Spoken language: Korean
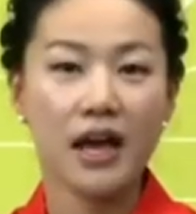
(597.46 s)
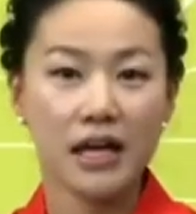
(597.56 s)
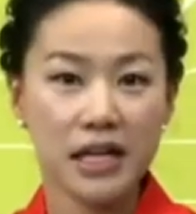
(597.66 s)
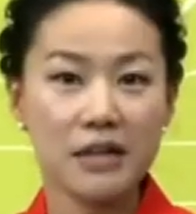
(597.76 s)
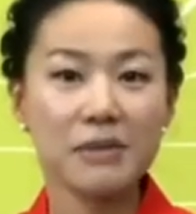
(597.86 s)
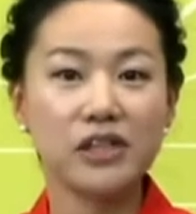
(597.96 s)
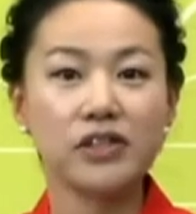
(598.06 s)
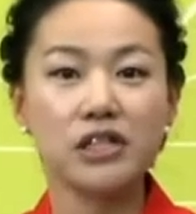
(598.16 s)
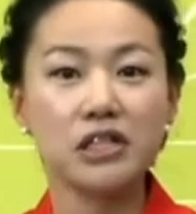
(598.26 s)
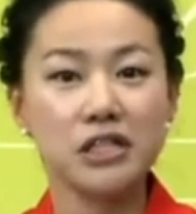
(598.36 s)
1m
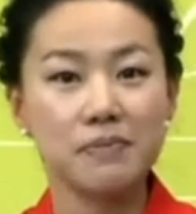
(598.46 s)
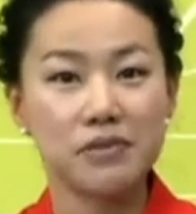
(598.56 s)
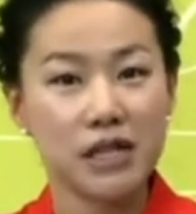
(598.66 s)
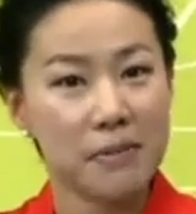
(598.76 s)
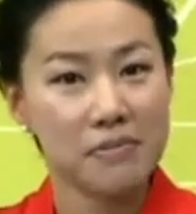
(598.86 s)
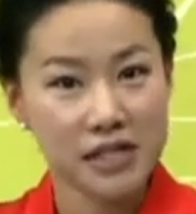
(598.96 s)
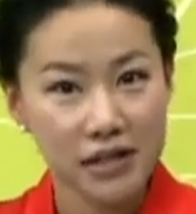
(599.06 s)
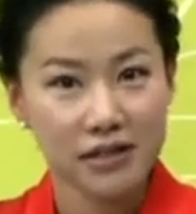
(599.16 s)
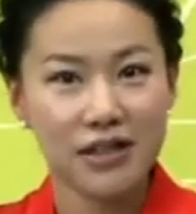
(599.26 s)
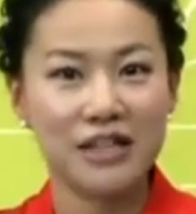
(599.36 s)
70
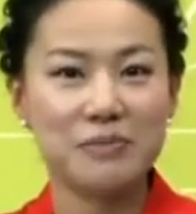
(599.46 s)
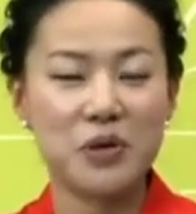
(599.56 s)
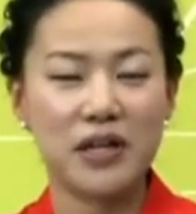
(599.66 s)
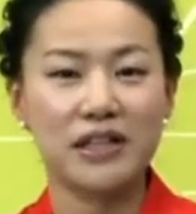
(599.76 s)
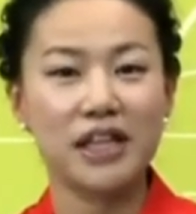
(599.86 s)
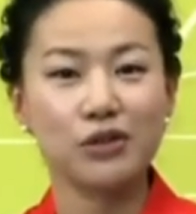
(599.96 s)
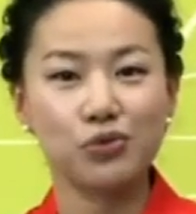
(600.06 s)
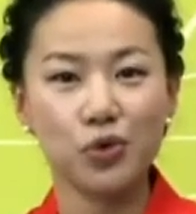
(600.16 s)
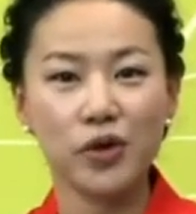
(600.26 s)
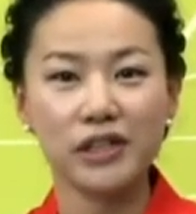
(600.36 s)
남짓이라는 표현할 때
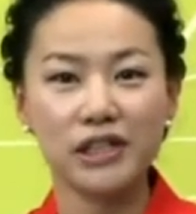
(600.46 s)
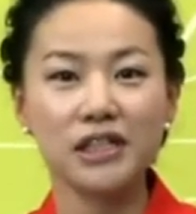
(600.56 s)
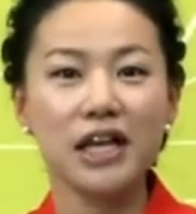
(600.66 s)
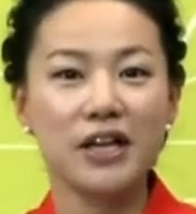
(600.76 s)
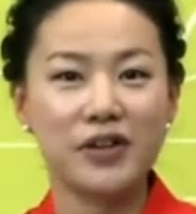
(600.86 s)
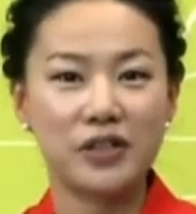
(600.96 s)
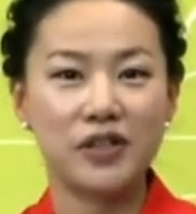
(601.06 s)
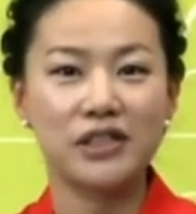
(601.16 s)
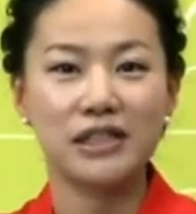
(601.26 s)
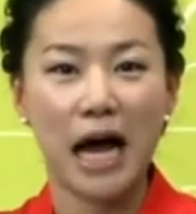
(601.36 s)
또는
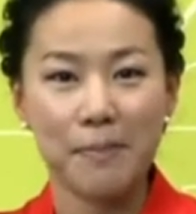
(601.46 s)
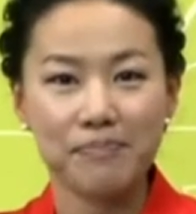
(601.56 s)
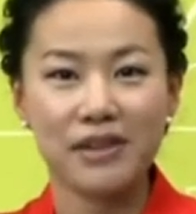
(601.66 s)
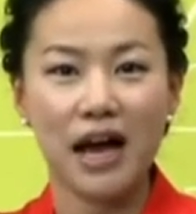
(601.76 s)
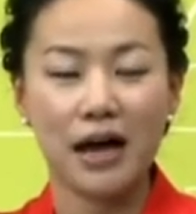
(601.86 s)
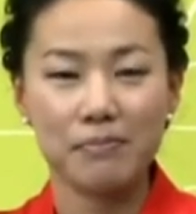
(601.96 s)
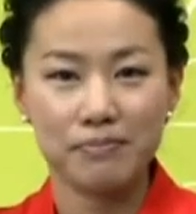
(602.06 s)
여기서는 남다